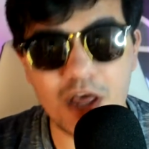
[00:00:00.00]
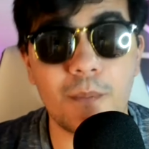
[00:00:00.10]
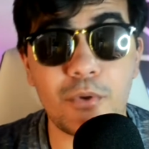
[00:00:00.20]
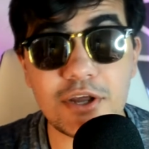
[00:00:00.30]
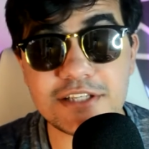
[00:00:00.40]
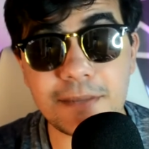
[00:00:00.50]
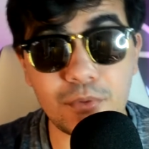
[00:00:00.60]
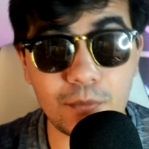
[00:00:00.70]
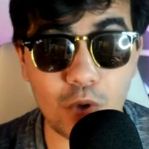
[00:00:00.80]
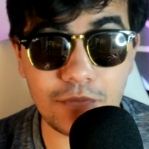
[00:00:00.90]
Por exemplo,
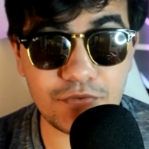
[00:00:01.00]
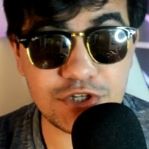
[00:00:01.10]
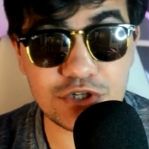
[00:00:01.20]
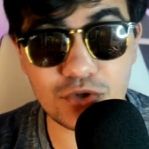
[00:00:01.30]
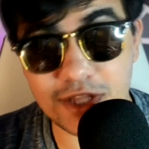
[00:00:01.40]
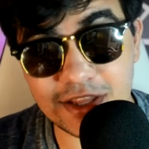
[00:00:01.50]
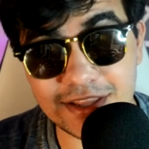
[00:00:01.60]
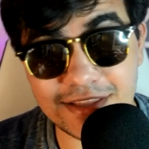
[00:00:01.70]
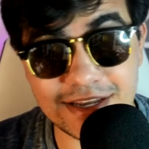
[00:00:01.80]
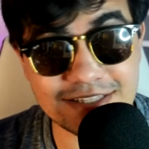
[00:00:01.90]
meu FX
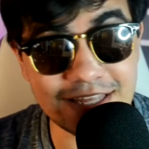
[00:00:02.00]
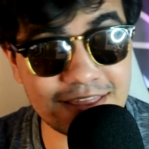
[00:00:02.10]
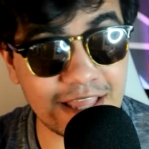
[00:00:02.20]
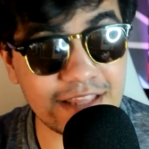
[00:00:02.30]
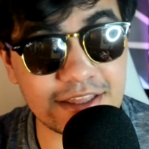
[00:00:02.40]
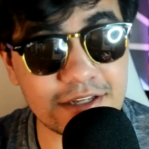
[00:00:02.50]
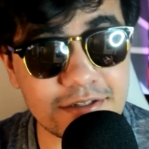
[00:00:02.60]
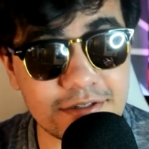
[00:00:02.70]
8370,